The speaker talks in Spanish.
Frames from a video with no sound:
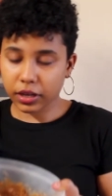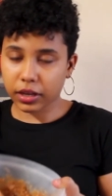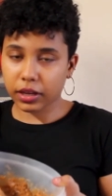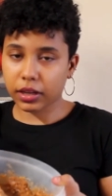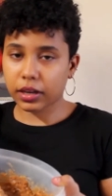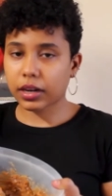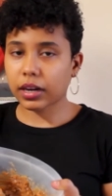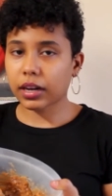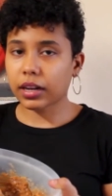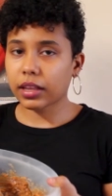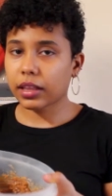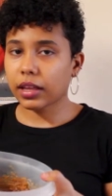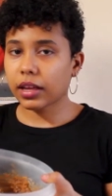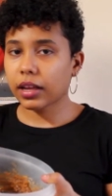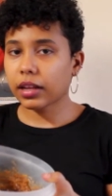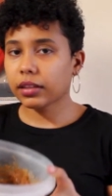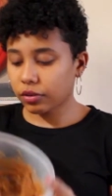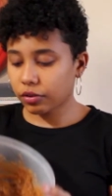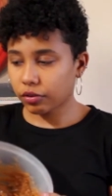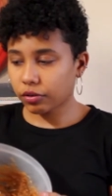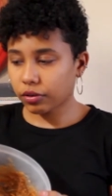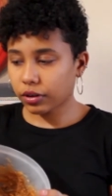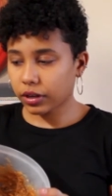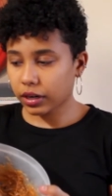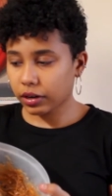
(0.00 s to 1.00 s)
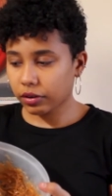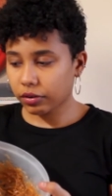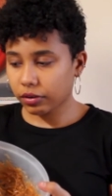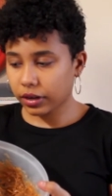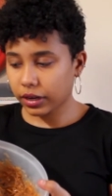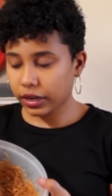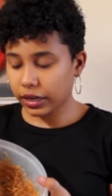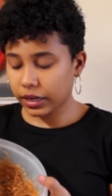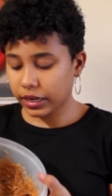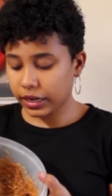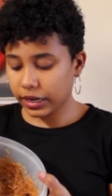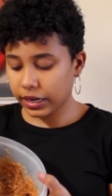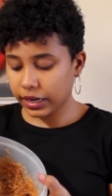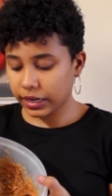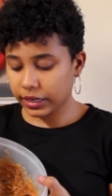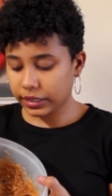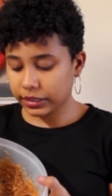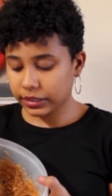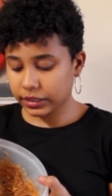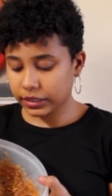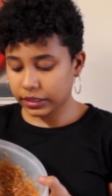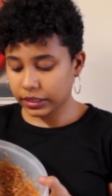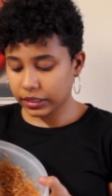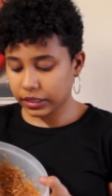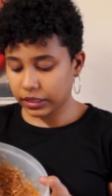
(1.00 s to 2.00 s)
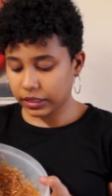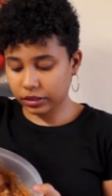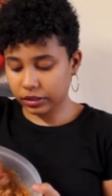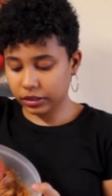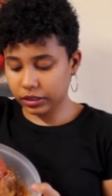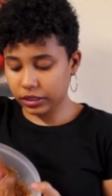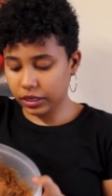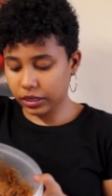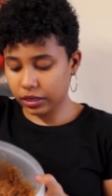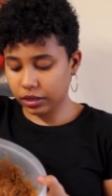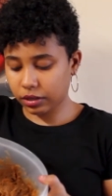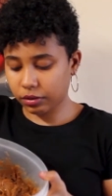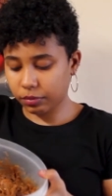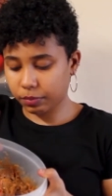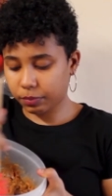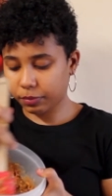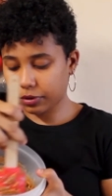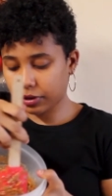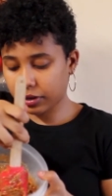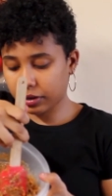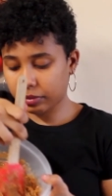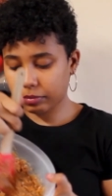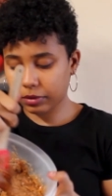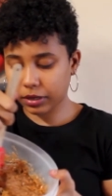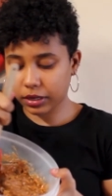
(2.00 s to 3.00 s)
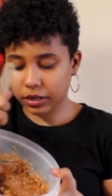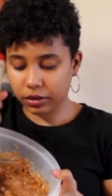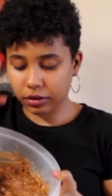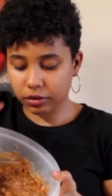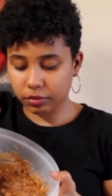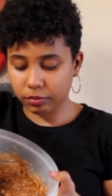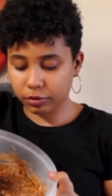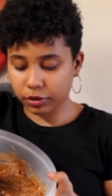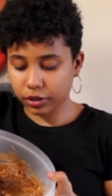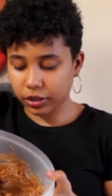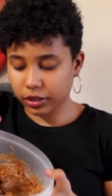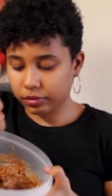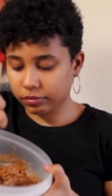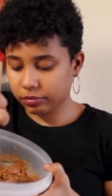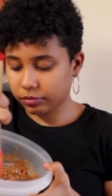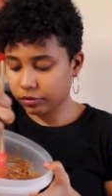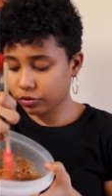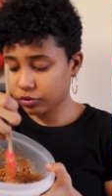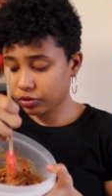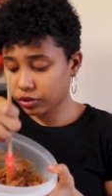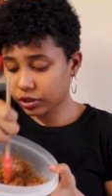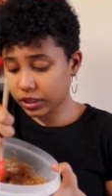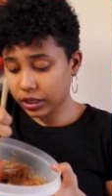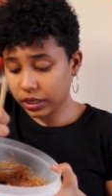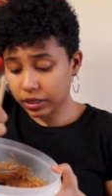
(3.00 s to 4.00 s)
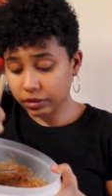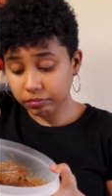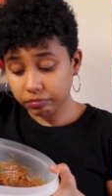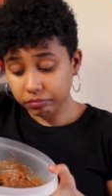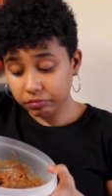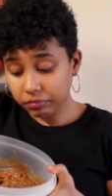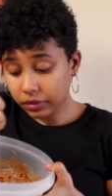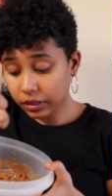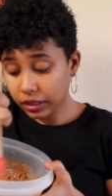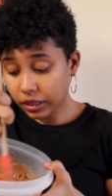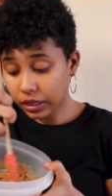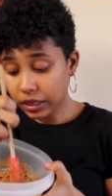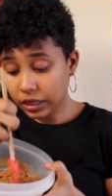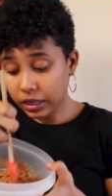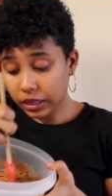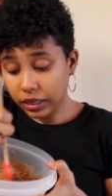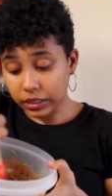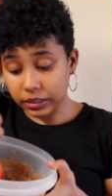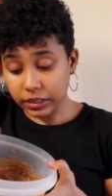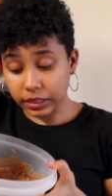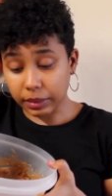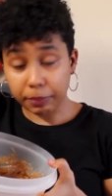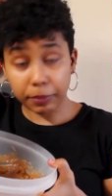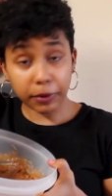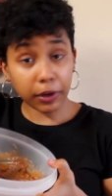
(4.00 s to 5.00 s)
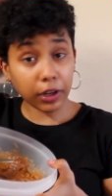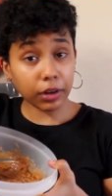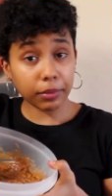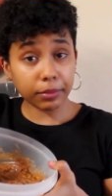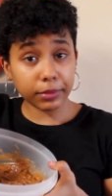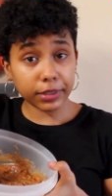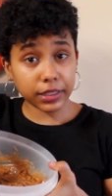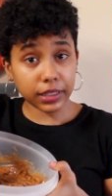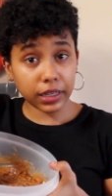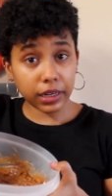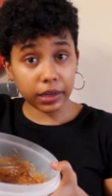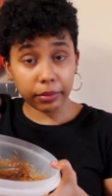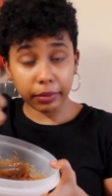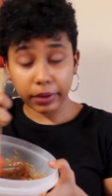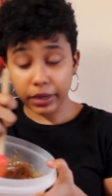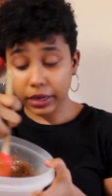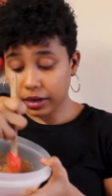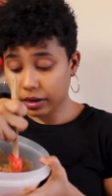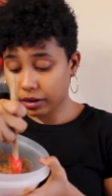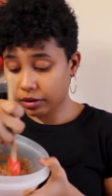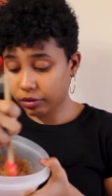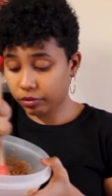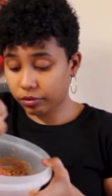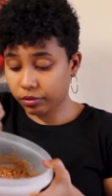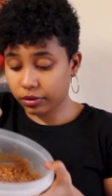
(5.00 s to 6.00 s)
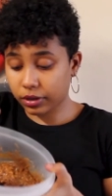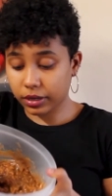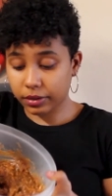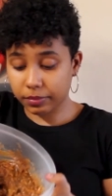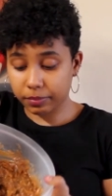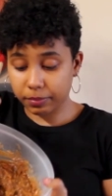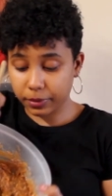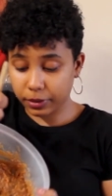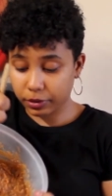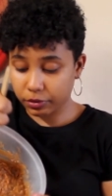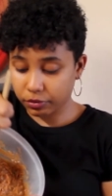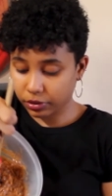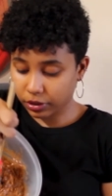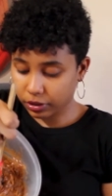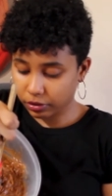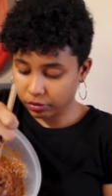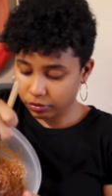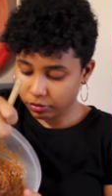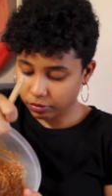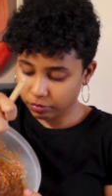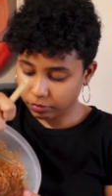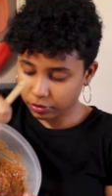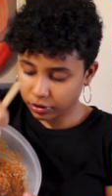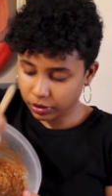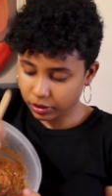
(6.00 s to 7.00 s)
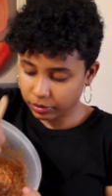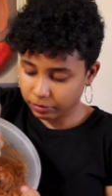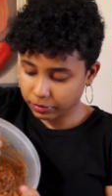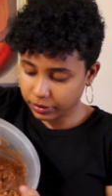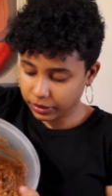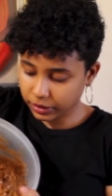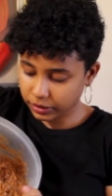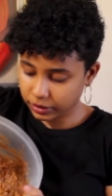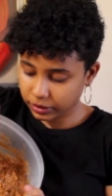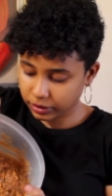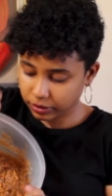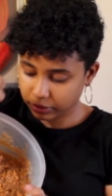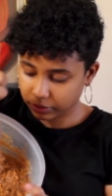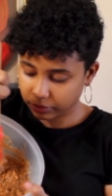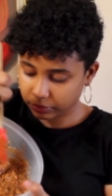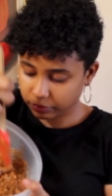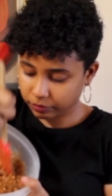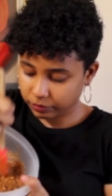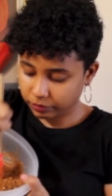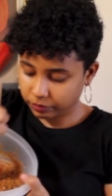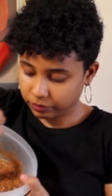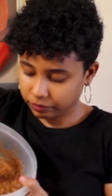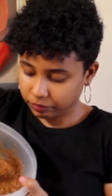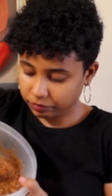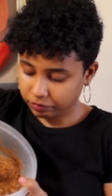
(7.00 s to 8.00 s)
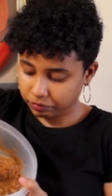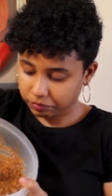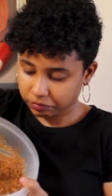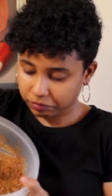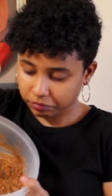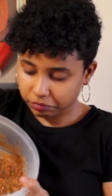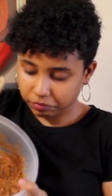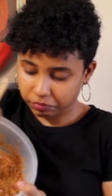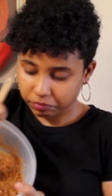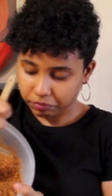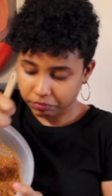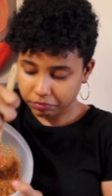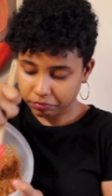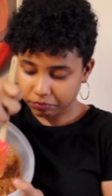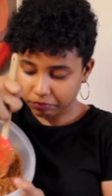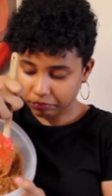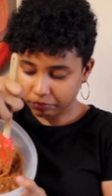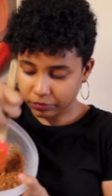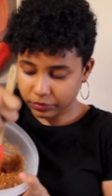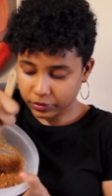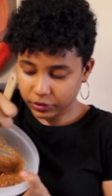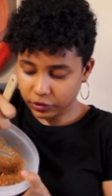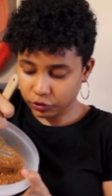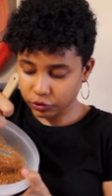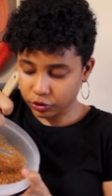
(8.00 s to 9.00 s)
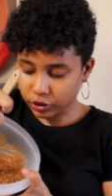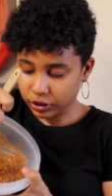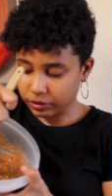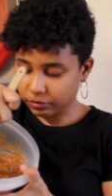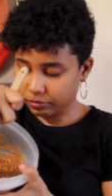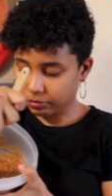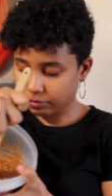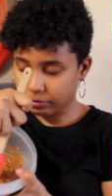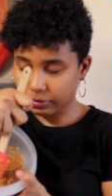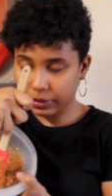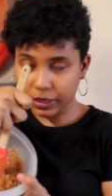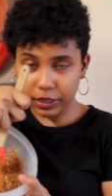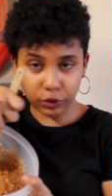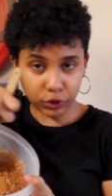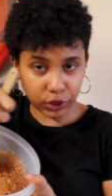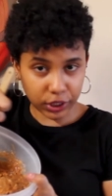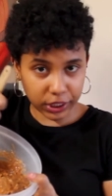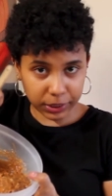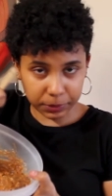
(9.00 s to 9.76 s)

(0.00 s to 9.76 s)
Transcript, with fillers: en realidad no creo que le eche líquido porque miren, como que no sé, quizá porque lo mezclé bien ahora, pero quedó como que más, no sé, menos